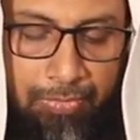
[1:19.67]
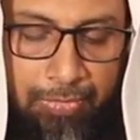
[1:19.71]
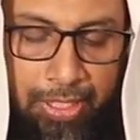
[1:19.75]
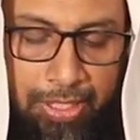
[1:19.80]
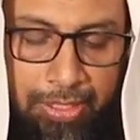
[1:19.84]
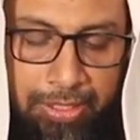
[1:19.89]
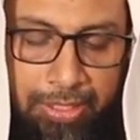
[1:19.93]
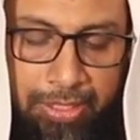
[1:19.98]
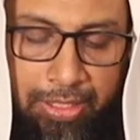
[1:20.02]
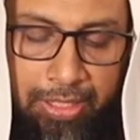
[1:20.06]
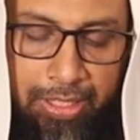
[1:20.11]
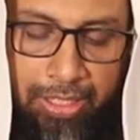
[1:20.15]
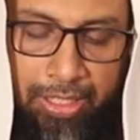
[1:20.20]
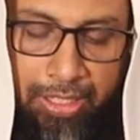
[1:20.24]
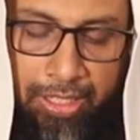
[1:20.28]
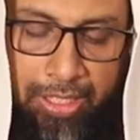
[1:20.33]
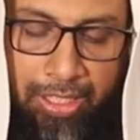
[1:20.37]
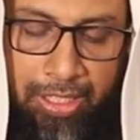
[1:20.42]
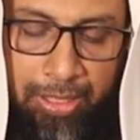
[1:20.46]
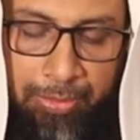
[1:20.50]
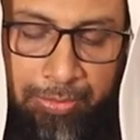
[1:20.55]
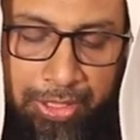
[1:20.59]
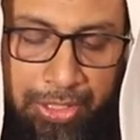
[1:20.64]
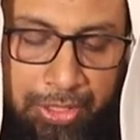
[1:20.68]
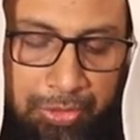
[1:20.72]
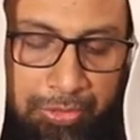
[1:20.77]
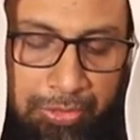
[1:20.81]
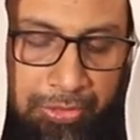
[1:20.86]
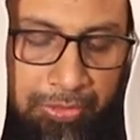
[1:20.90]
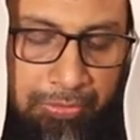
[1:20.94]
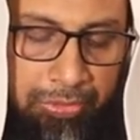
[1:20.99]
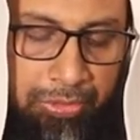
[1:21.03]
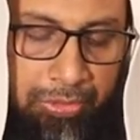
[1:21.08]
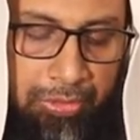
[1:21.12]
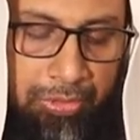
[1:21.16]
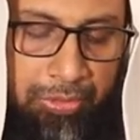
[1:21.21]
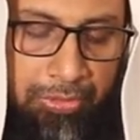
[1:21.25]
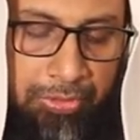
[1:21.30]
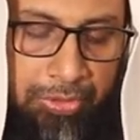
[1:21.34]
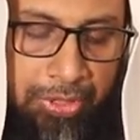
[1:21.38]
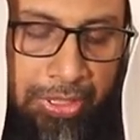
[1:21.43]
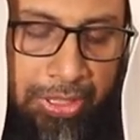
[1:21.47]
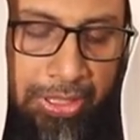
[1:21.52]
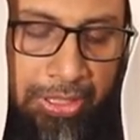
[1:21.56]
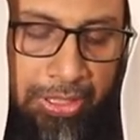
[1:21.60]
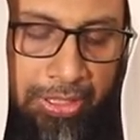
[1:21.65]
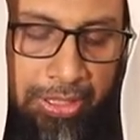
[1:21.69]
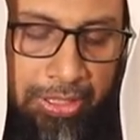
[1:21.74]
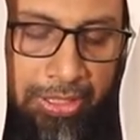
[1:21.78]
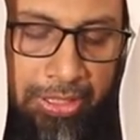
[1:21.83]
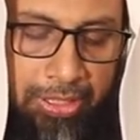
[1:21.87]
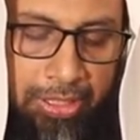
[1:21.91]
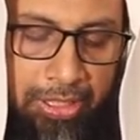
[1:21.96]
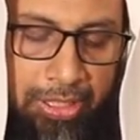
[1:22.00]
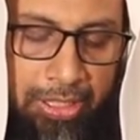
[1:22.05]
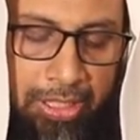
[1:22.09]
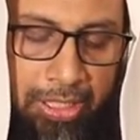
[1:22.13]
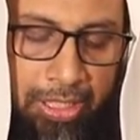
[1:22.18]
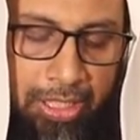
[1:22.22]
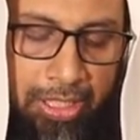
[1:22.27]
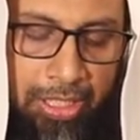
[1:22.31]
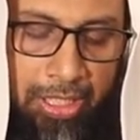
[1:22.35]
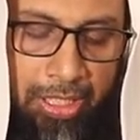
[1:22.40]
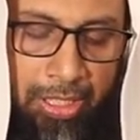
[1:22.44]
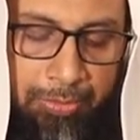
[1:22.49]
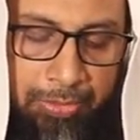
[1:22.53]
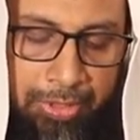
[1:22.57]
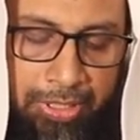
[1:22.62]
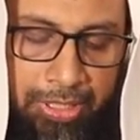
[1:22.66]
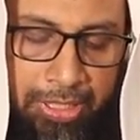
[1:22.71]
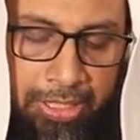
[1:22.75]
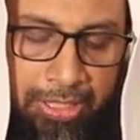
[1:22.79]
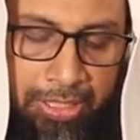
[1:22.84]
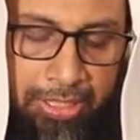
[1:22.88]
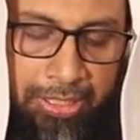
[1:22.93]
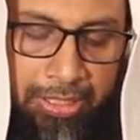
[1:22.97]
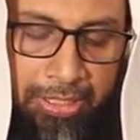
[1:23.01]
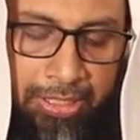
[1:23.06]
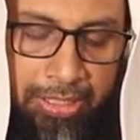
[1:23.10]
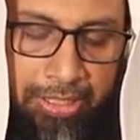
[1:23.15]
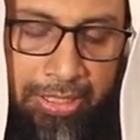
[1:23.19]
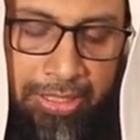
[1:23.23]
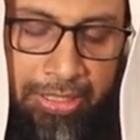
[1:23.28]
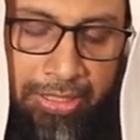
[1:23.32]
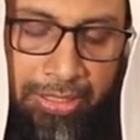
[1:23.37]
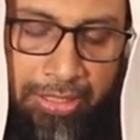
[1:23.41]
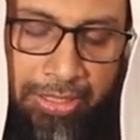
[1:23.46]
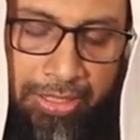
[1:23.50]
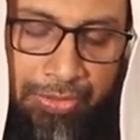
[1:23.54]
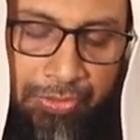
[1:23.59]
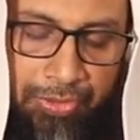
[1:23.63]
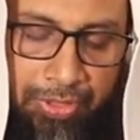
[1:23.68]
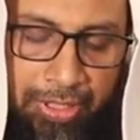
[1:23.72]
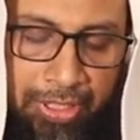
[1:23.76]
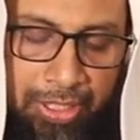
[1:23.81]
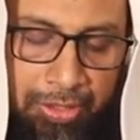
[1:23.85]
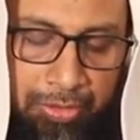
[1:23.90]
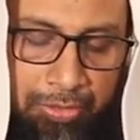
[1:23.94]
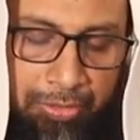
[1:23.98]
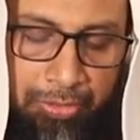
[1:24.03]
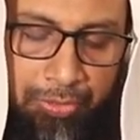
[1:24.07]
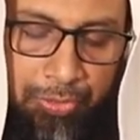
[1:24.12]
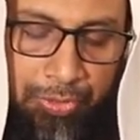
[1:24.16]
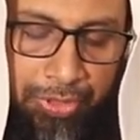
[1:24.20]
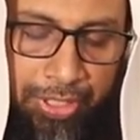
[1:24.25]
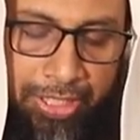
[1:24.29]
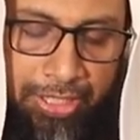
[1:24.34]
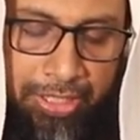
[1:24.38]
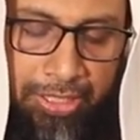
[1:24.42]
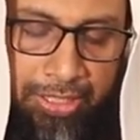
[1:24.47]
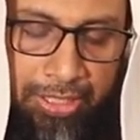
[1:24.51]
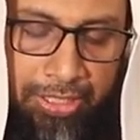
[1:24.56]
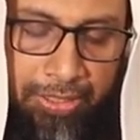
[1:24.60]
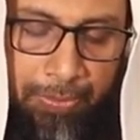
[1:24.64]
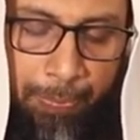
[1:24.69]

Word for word: নাকি আমারই কোনো ভুল হচ্ছে আমাকে নাসিহা করুন শেখ